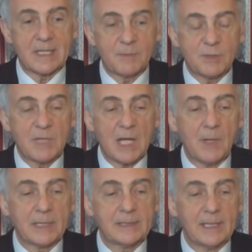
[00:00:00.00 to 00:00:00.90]

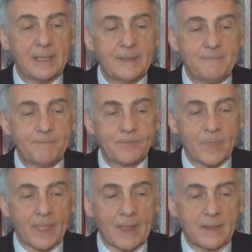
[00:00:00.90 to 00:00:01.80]
zabrzmiała ta
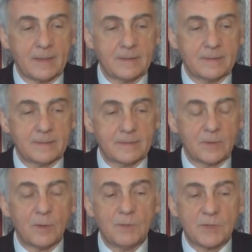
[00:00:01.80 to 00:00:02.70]
y,
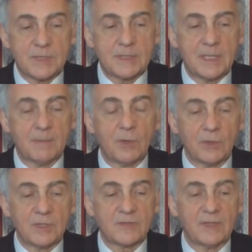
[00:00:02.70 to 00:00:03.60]
kompozycja
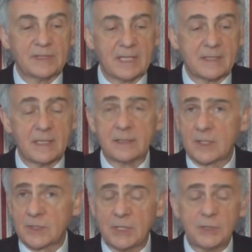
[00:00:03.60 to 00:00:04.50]
Polones Fantazja,
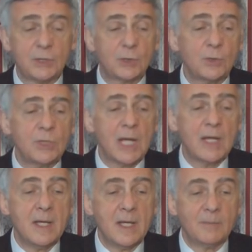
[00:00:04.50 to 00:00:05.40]
tak szalenie
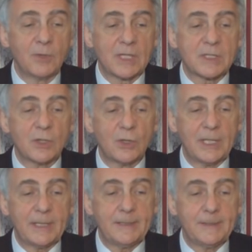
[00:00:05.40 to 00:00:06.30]
trudna, po raz
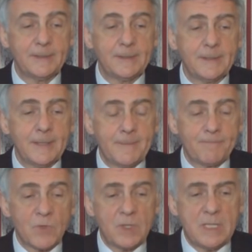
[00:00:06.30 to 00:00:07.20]
kolejny.
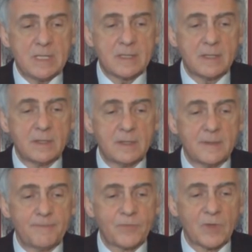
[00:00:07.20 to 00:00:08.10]
No i
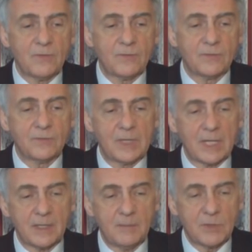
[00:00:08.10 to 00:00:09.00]
niestety mm, w
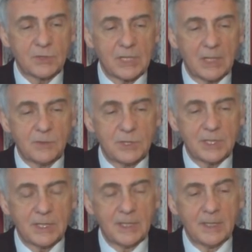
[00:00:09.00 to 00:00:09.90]
takim
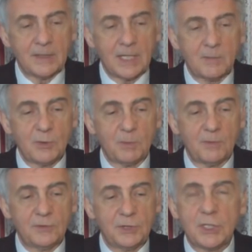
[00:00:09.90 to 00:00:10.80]
kształcie, jakby to
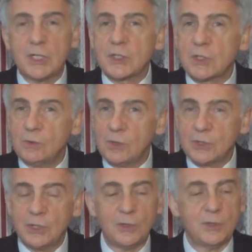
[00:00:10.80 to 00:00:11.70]
powiedzieć,
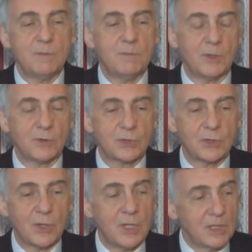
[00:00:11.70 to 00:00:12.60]
schłodzonym
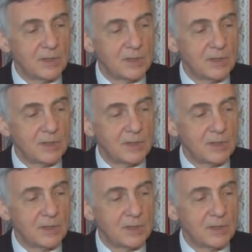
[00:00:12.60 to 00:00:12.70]
mocno.